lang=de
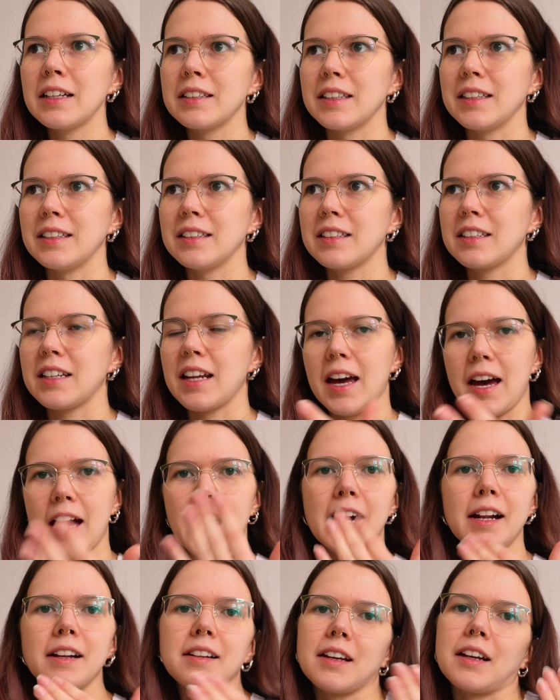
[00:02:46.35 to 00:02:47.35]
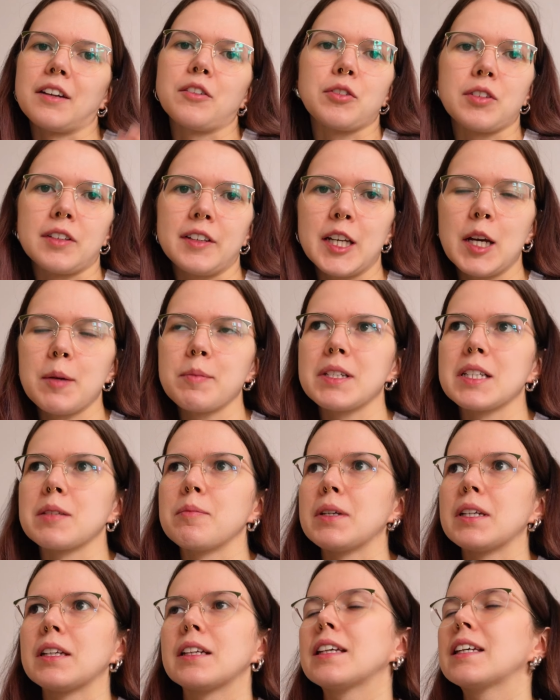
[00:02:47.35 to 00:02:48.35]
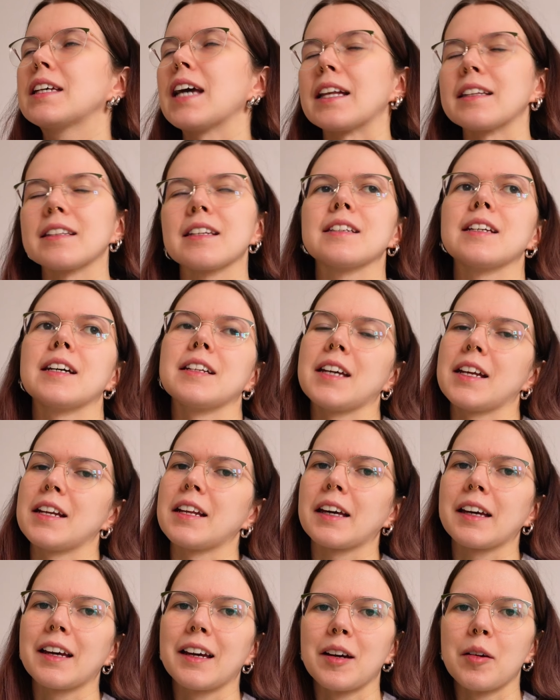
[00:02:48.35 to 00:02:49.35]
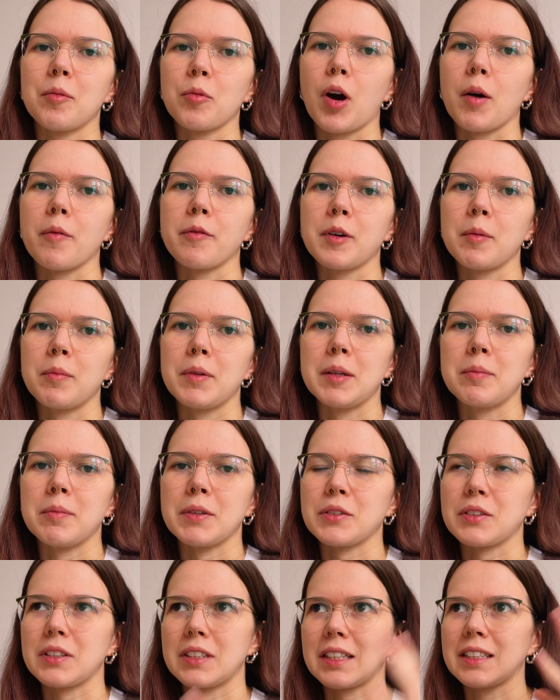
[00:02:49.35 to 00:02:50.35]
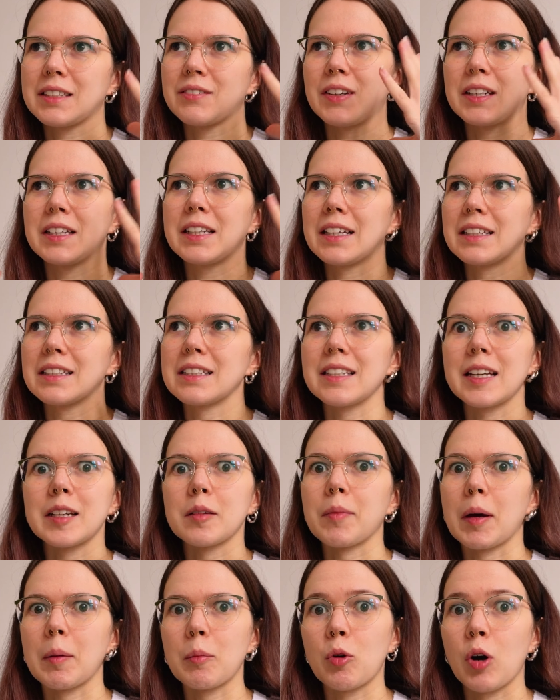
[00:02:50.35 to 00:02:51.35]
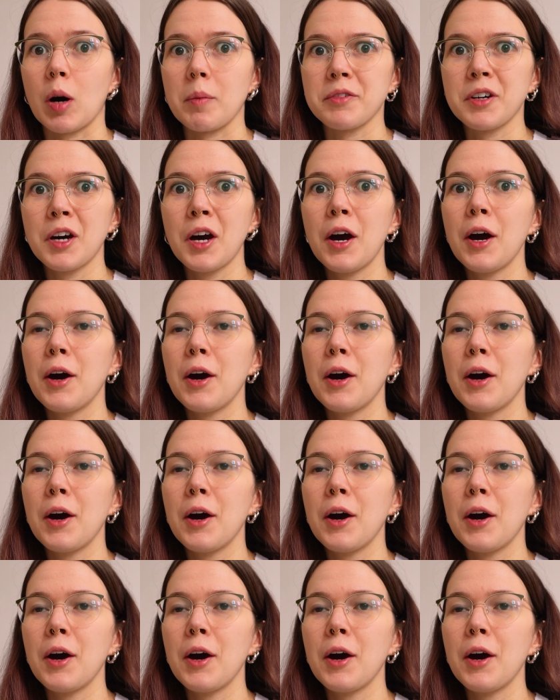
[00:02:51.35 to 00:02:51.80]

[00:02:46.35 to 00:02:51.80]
den der Held dann durchlebt, ist mir die ganze Zeit Herr der Ringe im Kopf geblieben. Also das war die ganze Zeit in meinem Kopf.